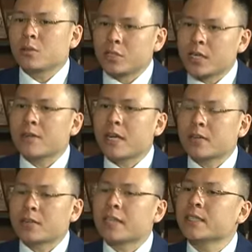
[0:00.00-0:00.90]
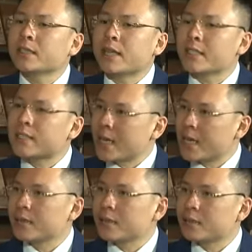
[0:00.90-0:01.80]
tổ chức Havina được đánh
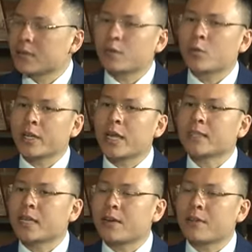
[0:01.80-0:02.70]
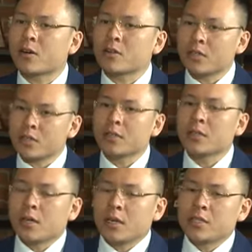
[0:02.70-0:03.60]
giá, được các phụ huynh đánh giá và có
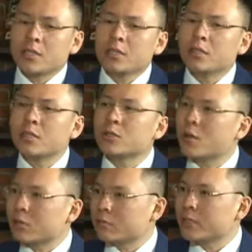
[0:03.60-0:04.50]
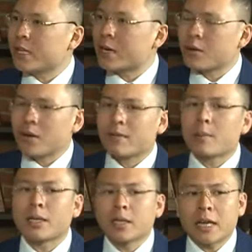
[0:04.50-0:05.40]
những lứa đi du học như thế nào, và
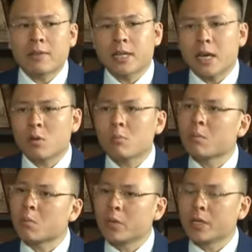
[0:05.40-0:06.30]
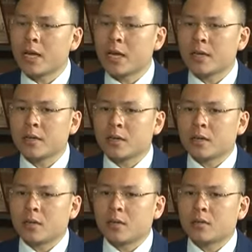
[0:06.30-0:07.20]
bản thân Havina cũng mong muốn là
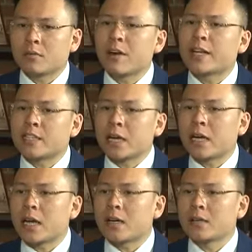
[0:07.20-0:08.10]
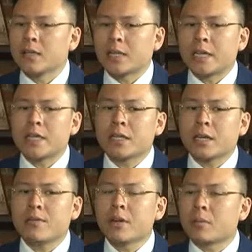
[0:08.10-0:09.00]
phải chăng là
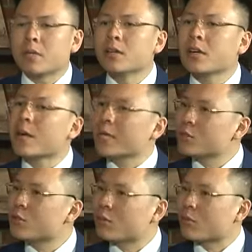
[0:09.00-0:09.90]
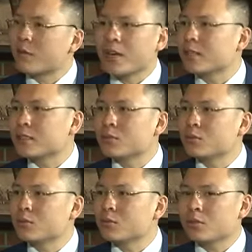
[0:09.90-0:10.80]
cái việc mà đưa các bạn ấy đi du học có phải
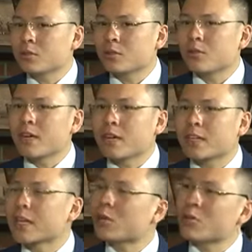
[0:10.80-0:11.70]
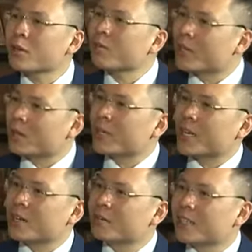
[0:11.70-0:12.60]
là cái kết thúc cái công việc của mình
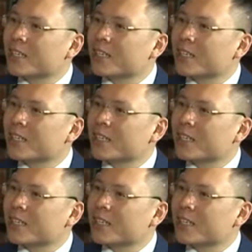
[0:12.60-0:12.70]
hay không?